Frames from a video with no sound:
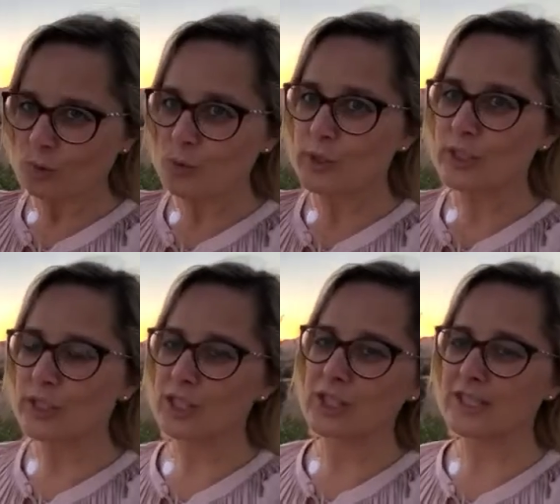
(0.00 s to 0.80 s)

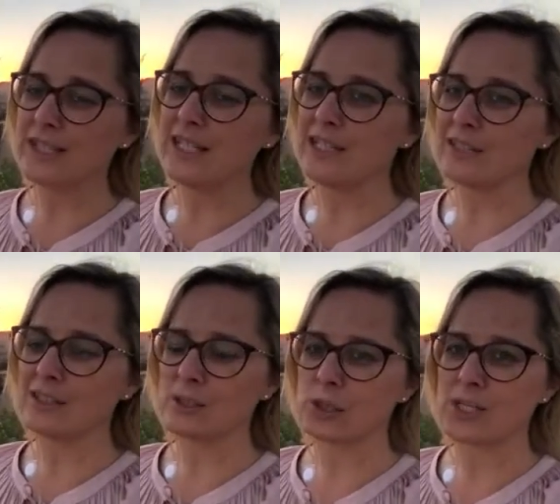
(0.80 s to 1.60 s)
größere
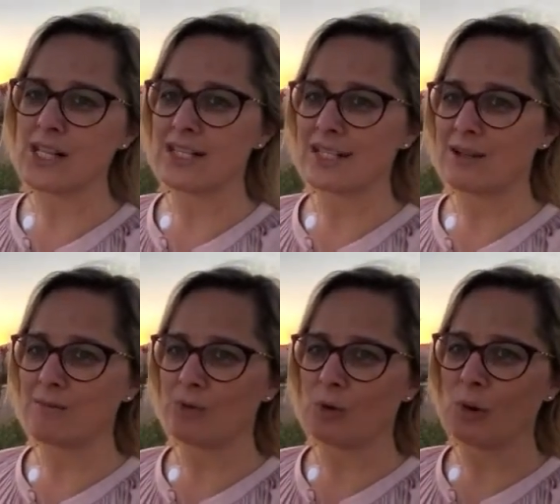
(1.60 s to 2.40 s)
Ziele gestellt
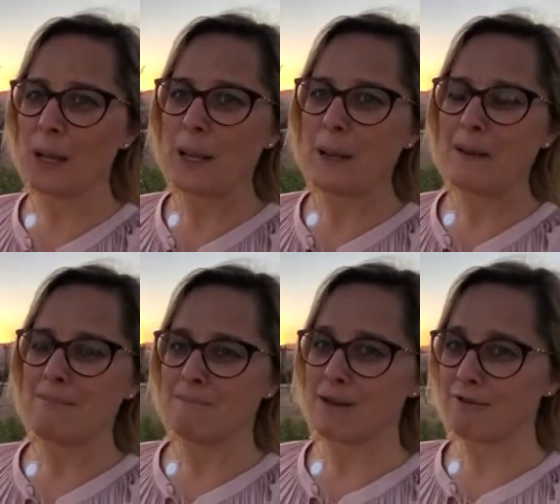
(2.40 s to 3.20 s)
habe, noch
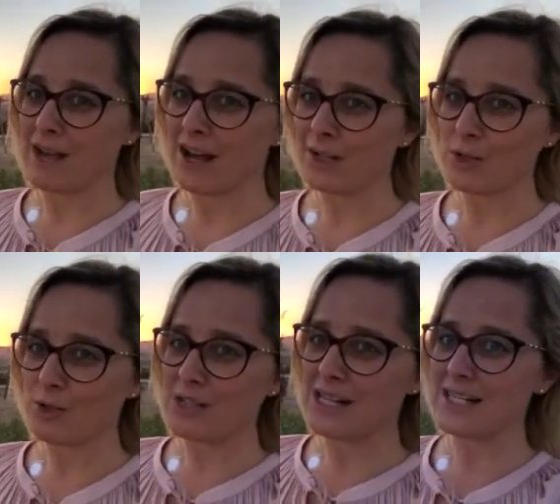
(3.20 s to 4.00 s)
mehr Fragen
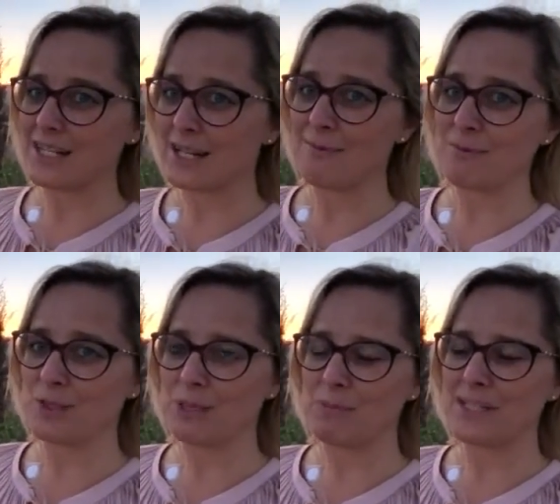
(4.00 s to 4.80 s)
gestellt habe.
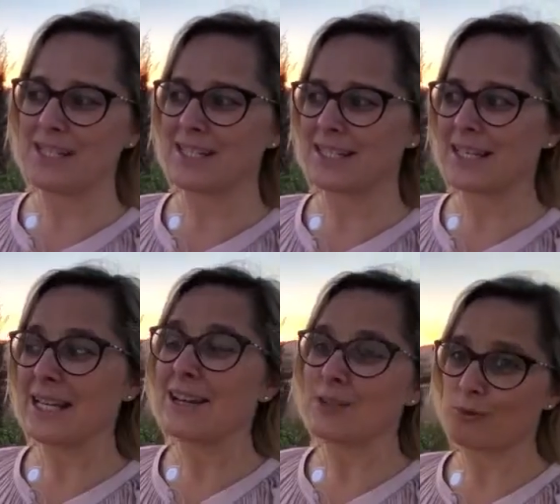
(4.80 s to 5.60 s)
Und ich bin jetzt
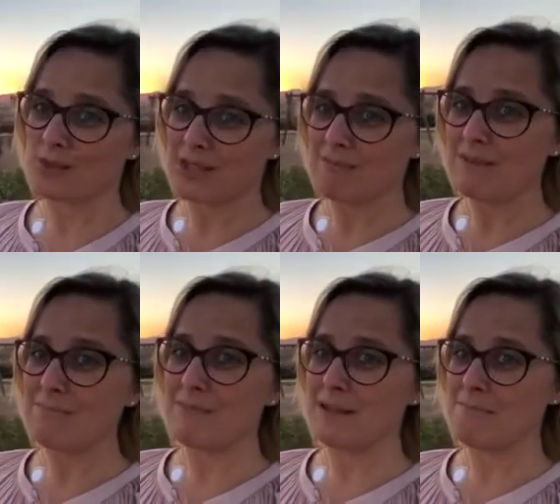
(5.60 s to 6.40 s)
zusammen
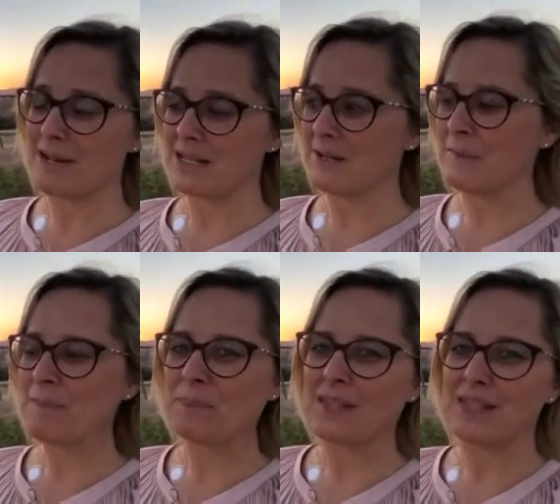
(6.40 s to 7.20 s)
mit meinem Mann
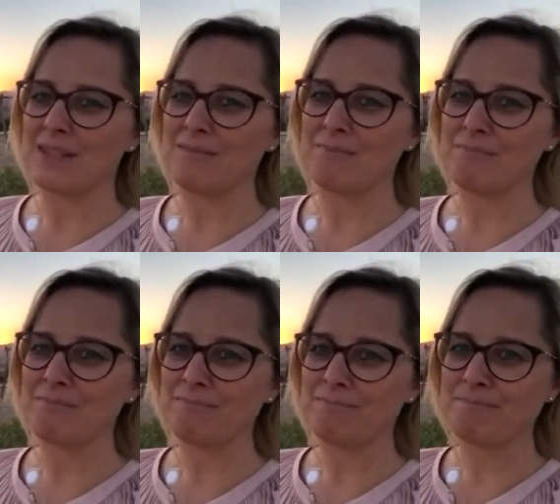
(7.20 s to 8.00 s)

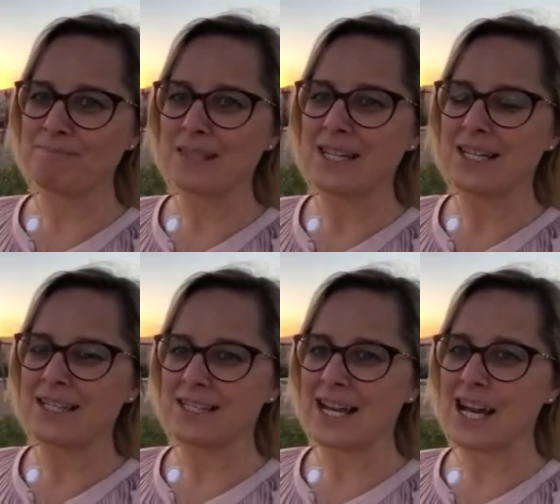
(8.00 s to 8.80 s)
im
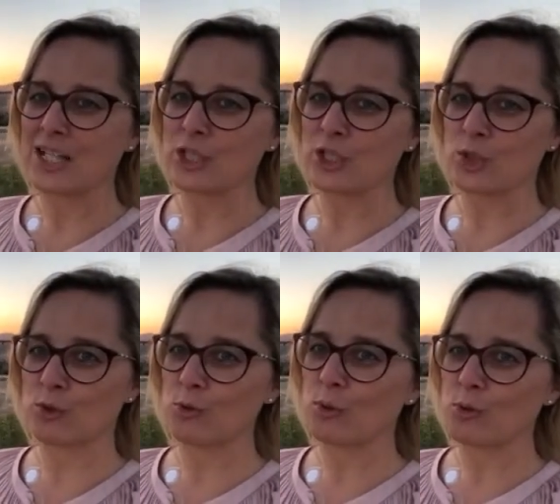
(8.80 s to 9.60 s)

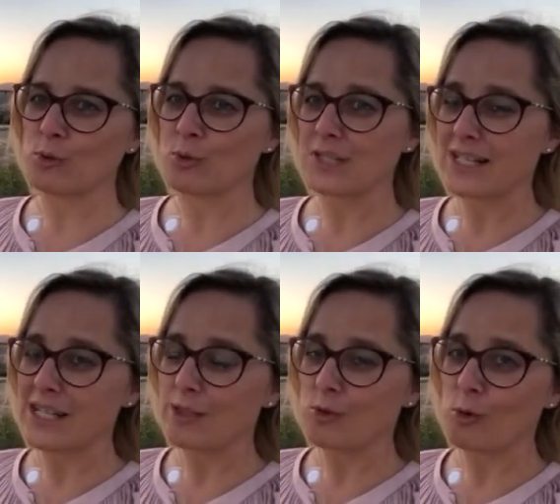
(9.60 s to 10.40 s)

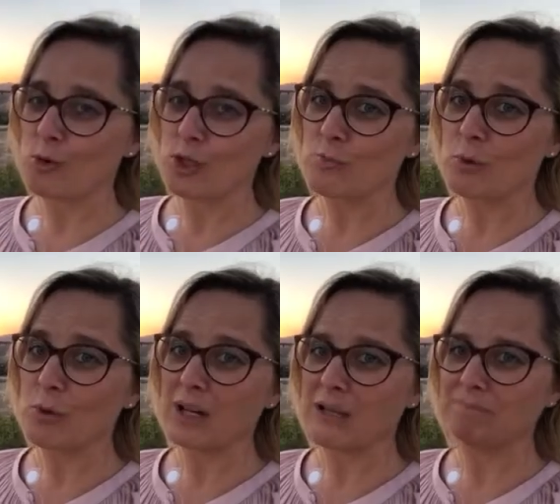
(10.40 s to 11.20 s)

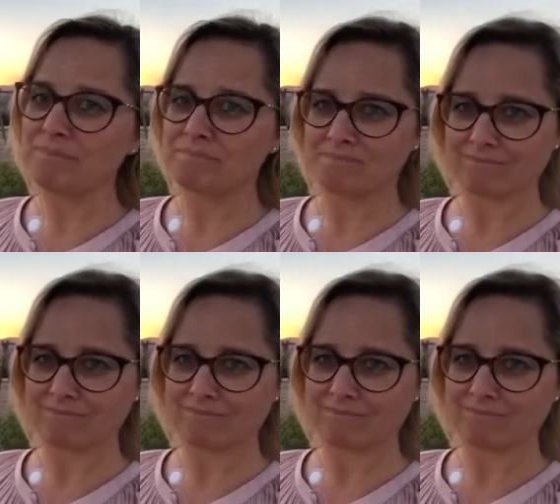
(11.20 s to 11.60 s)
Jahresluxus-Geld-Coaching-Programm